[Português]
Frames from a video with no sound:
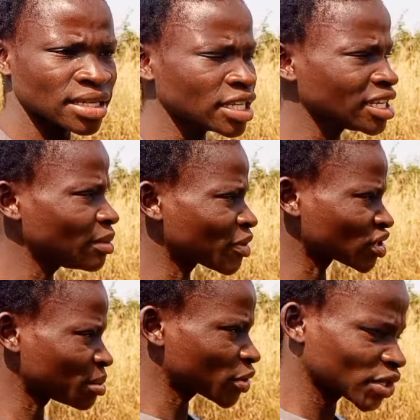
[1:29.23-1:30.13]
E para os
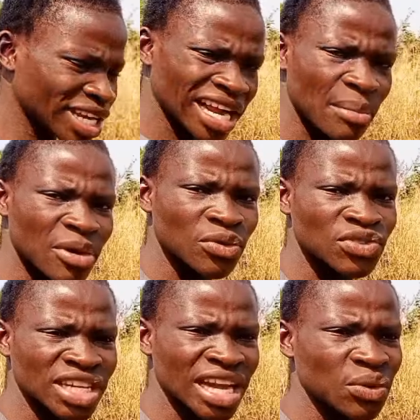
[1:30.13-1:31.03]
amigos que acabam
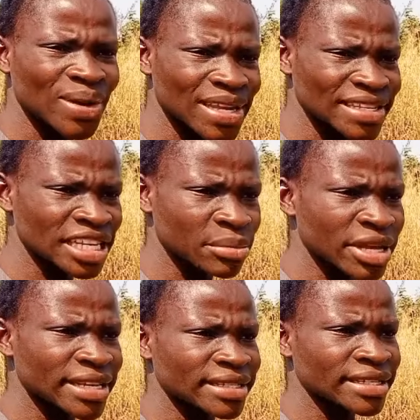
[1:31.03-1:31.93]
chegando
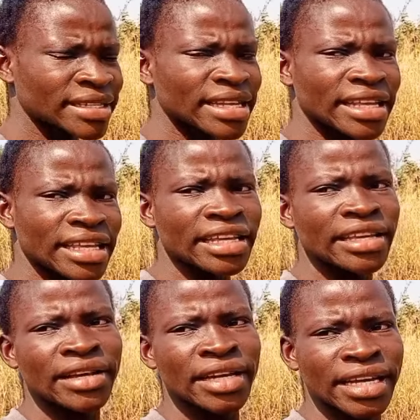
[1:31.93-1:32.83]
recentemente, dizer
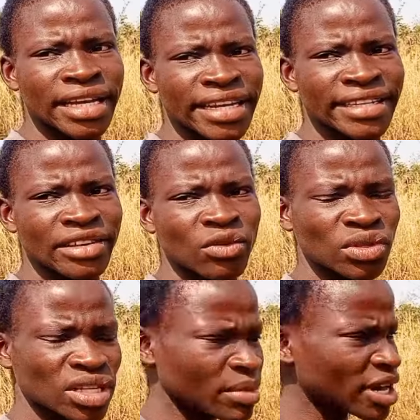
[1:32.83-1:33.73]
que este é um
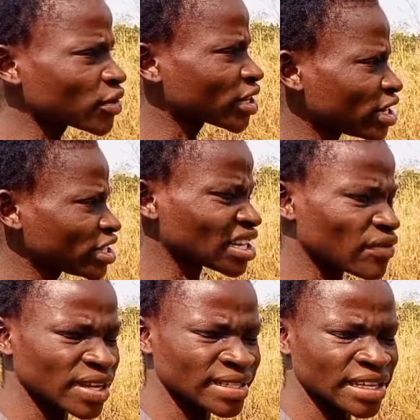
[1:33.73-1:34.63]
trabalho que está a
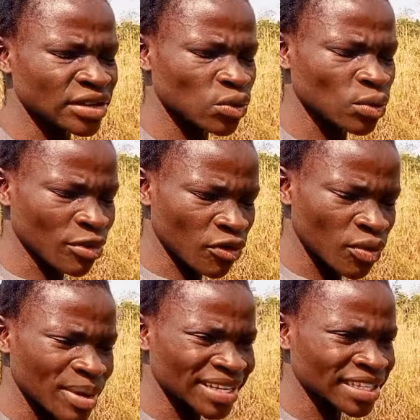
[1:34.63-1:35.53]
fazer o
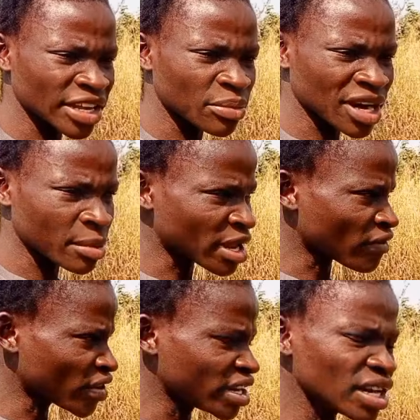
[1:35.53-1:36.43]
povo brasileiro para a minha
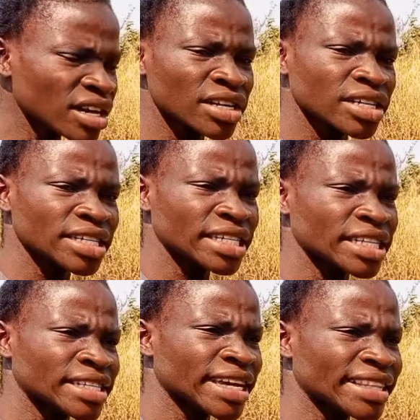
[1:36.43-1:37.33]
vida
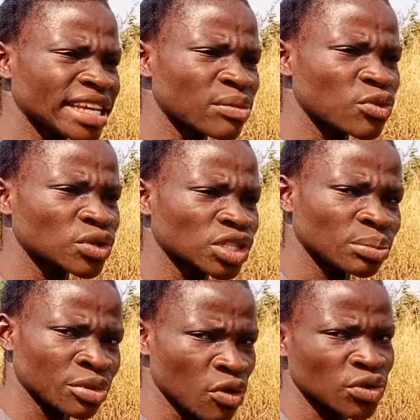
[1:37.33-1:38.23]
e já temos
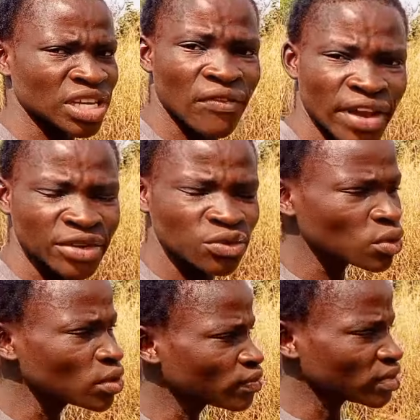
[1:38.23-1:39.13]
bloco já feito
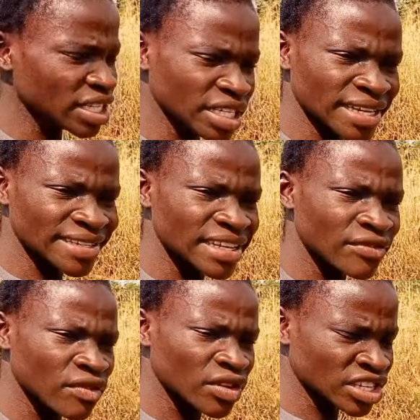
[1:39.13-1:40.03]
e
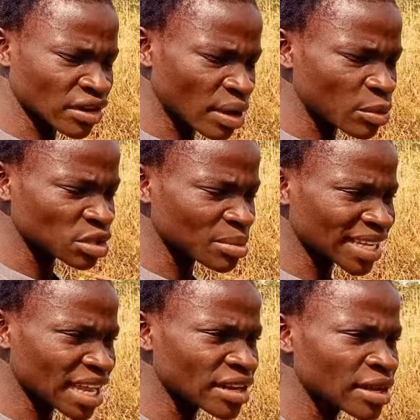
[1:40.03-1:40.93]
assim já vamos
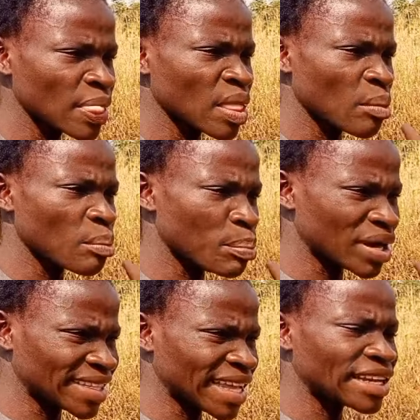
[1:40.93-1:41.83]
mandar
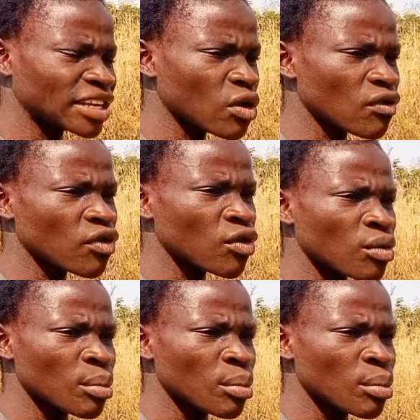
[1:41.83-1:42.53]
bater de novo